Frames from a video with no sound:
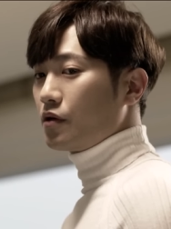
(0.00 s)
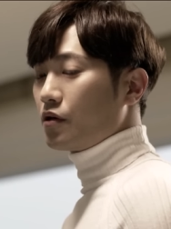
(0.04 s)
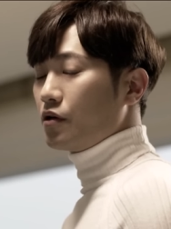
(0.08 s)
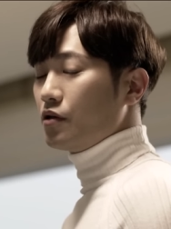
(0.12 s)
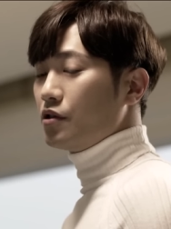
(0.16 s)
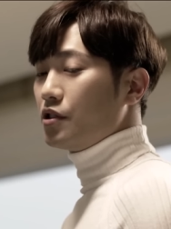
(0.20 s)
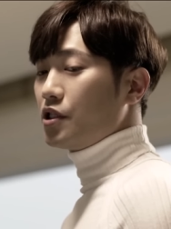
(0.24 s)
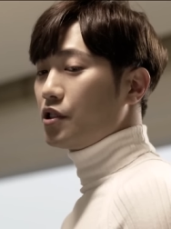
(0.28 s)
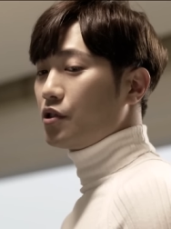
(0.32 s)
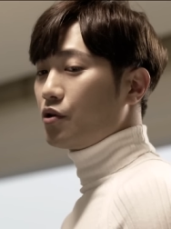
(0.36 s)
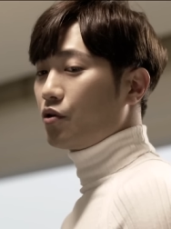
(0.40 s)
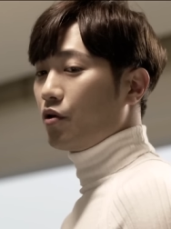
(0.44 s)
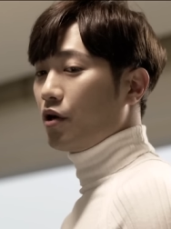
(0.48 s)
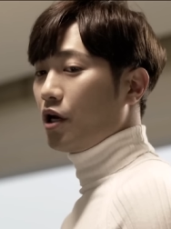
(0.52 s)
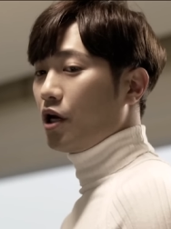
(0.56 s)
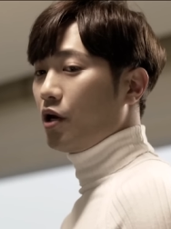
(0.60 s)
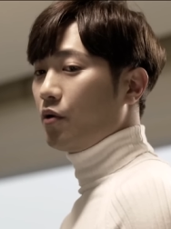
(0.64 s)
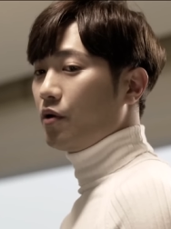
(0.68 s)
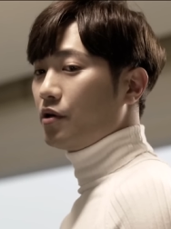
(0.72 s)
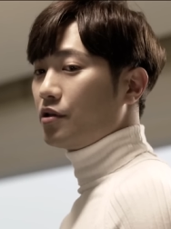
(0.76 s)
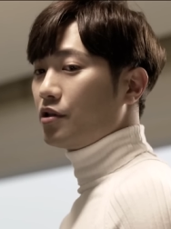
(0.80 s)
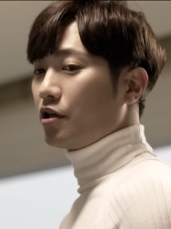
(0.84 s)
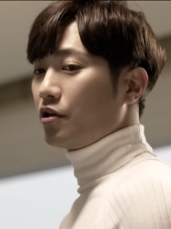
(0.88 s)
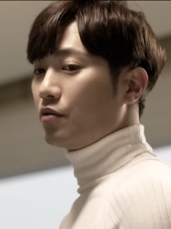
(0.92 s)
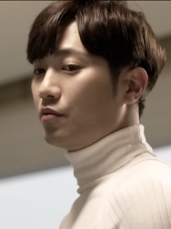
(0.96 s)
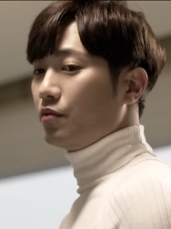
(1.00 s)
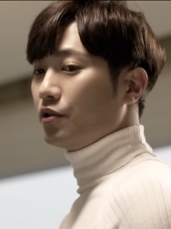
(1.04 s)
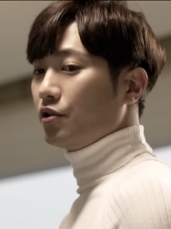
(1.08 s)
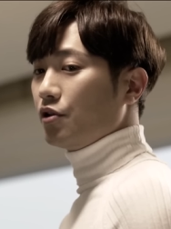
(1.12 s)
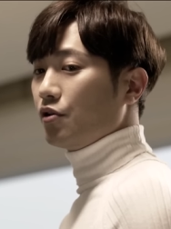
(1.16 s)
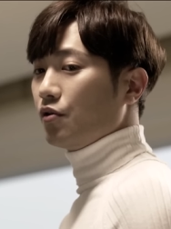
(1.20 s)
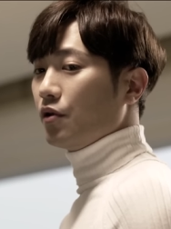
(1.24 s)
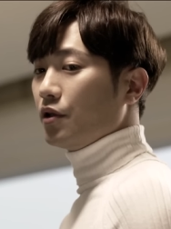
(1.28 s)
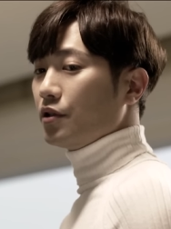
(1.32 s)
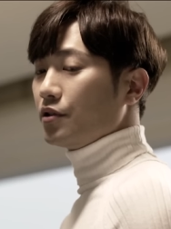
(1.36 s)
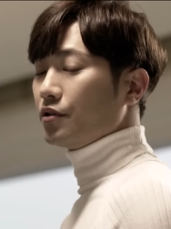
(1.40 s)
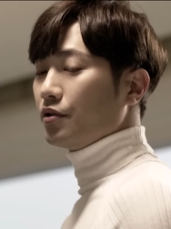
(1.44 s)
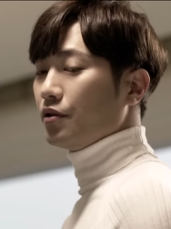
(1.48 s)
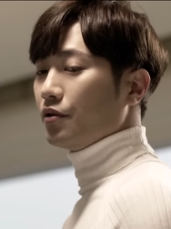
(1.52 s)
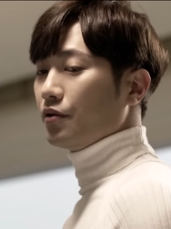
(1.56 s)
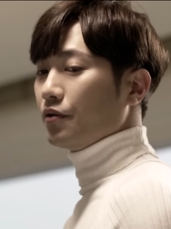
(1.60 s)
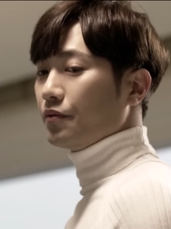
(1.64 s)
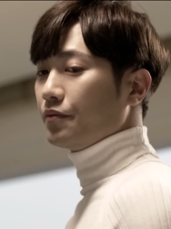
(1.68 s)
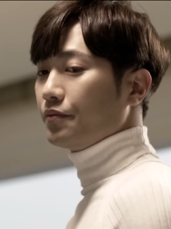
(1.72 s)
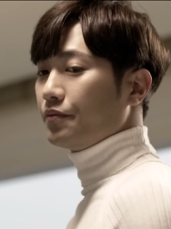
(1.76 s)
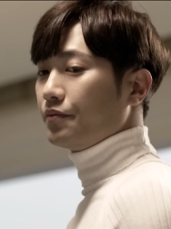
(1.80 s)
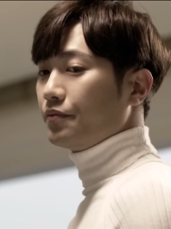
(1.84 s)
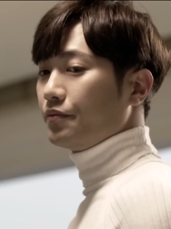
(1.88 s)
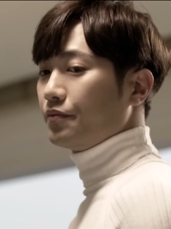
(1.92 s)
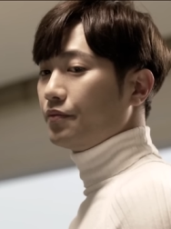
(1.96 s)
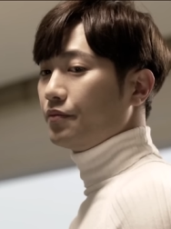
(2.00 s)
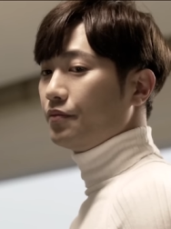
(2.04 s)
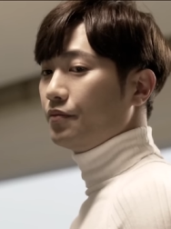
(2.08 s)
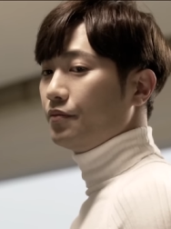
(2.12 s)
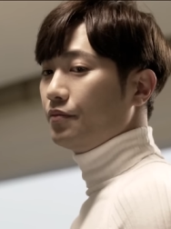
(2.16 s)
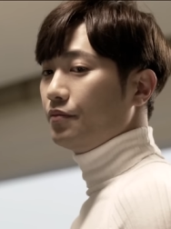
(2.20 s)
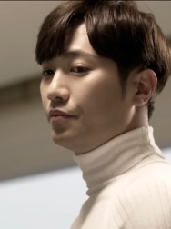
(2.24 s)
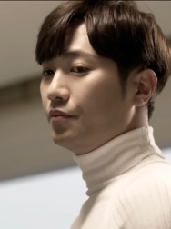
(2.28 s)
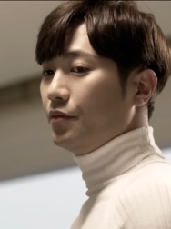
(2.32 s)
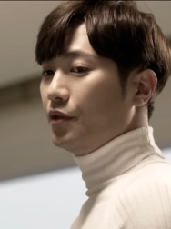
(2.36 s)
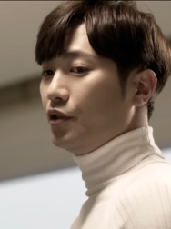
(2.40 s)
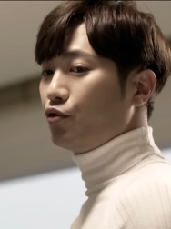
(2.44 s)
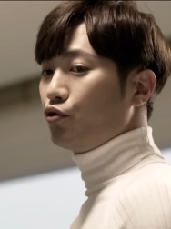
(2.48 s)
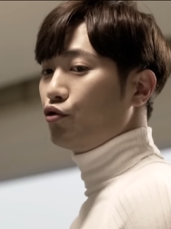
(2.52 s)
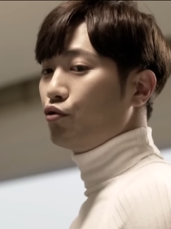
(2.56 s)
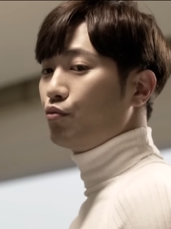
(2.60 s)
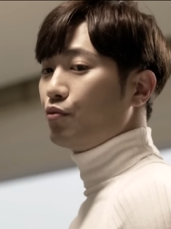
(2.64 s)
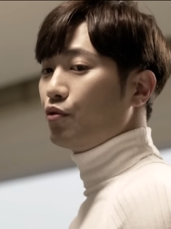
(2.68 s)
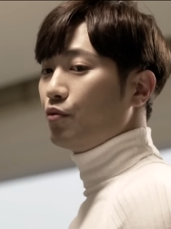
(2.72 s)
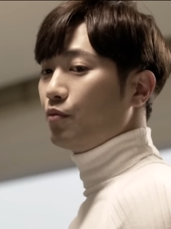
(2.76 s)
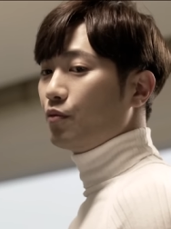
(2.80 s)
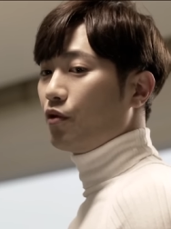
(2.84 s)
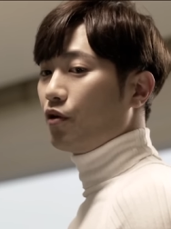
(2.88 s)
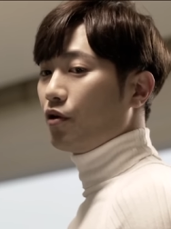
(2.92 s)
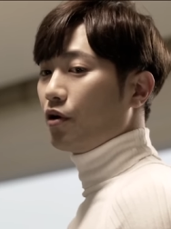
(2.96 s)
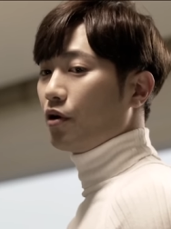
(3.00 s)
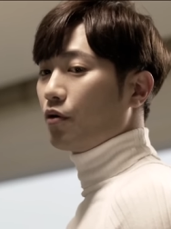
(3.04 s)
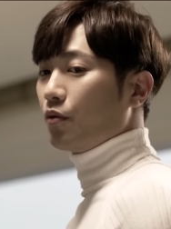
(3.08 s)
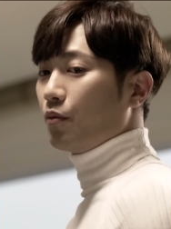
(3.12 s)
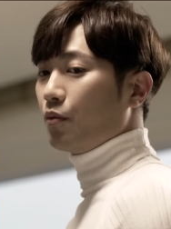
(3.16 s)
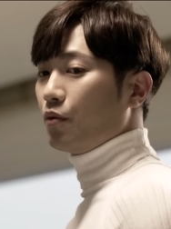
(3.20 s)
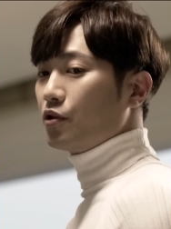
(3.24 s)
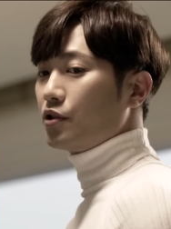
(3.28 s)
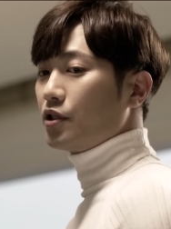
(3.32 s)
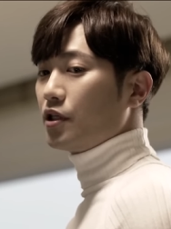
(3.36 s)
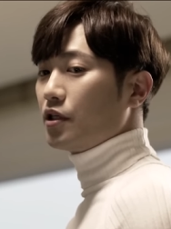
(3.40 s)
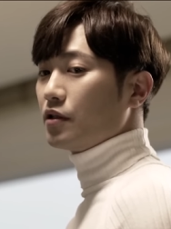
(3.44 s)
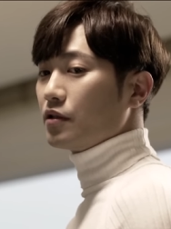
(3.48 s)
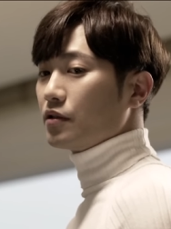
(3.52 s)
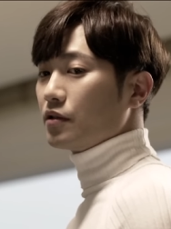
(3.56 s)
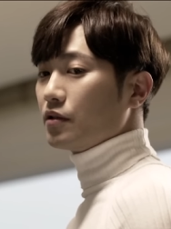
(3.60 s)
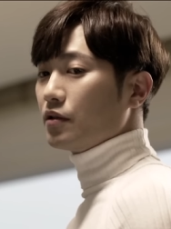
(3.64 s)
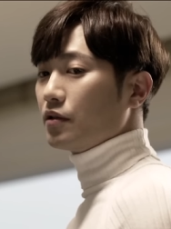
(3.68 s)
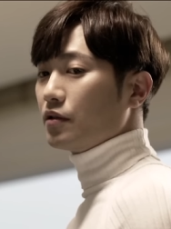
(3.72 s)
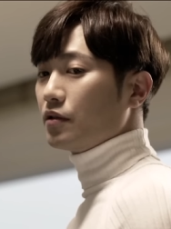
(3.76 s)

그런 식으로 해외 자금을 들여왔어요. 미술품 거래로 포장해서.